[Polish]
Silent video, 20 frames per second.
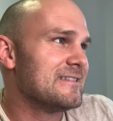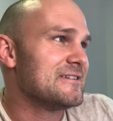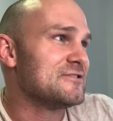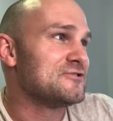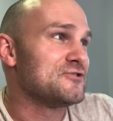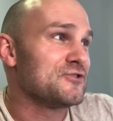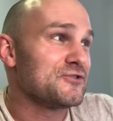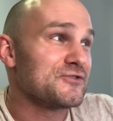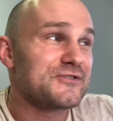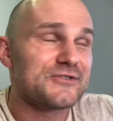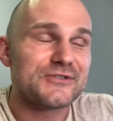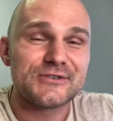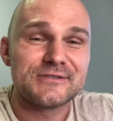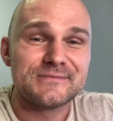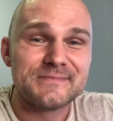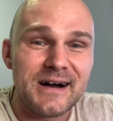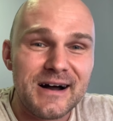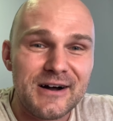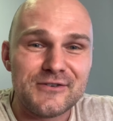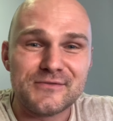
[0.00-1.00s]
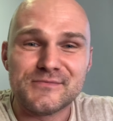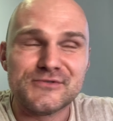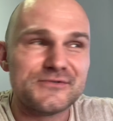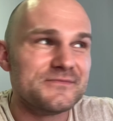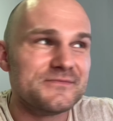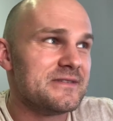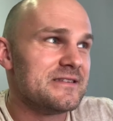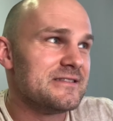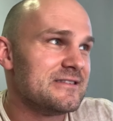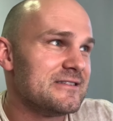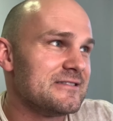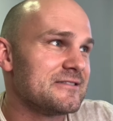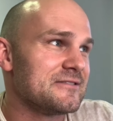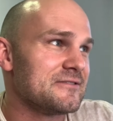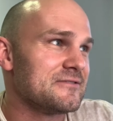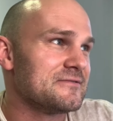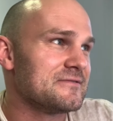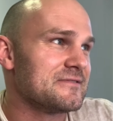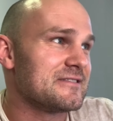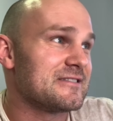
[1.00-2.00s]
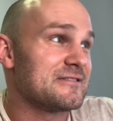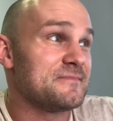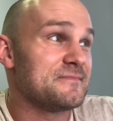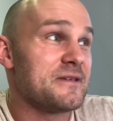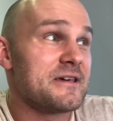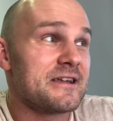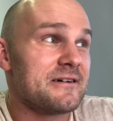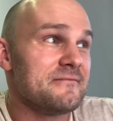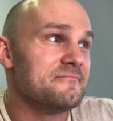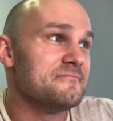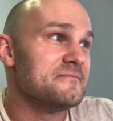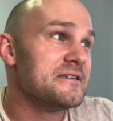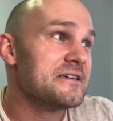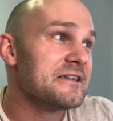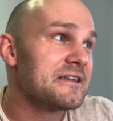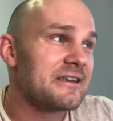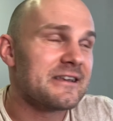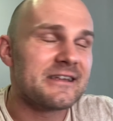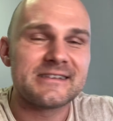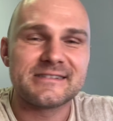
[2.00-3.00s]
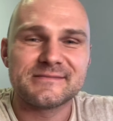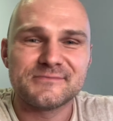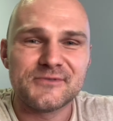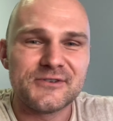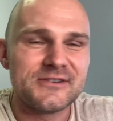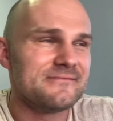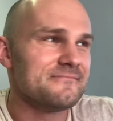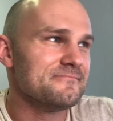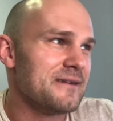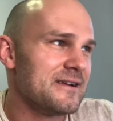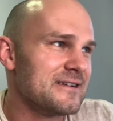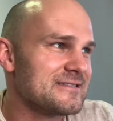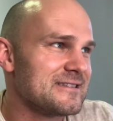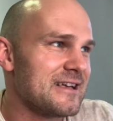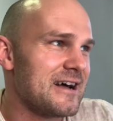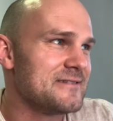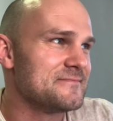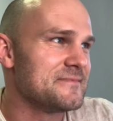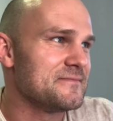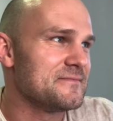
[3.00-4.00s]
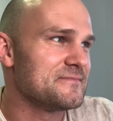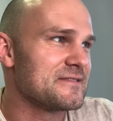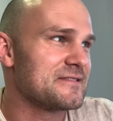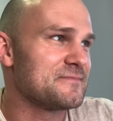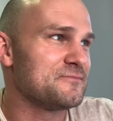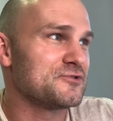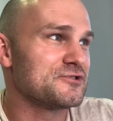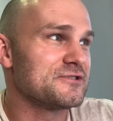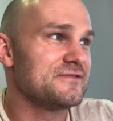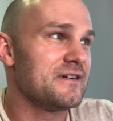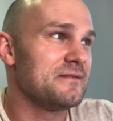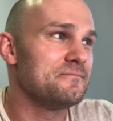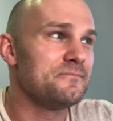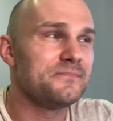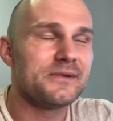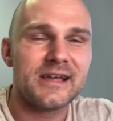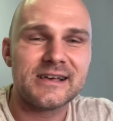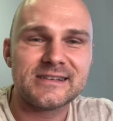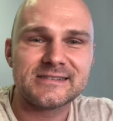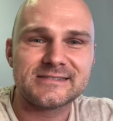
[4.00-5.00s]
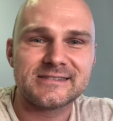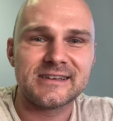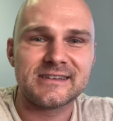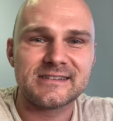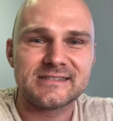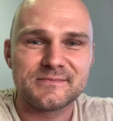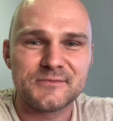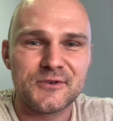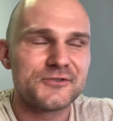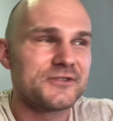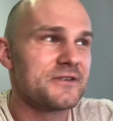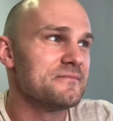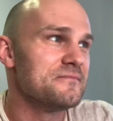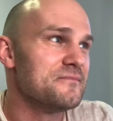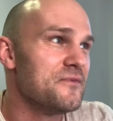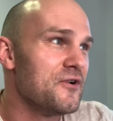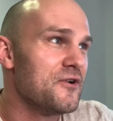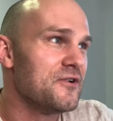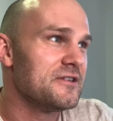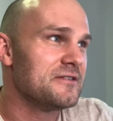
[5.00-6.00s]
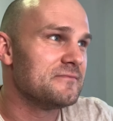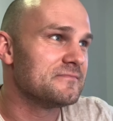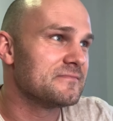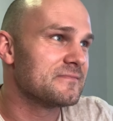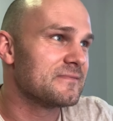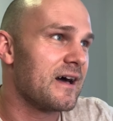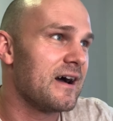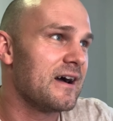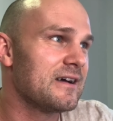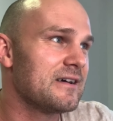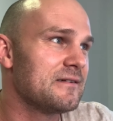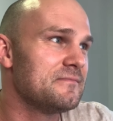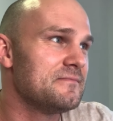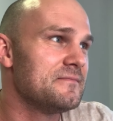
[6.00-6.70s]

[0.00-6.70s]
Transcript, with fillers: Siostro ma oblubienico. Zbieram mirrę z moim balsamem. Spożywam plaster z miodem moim, tak?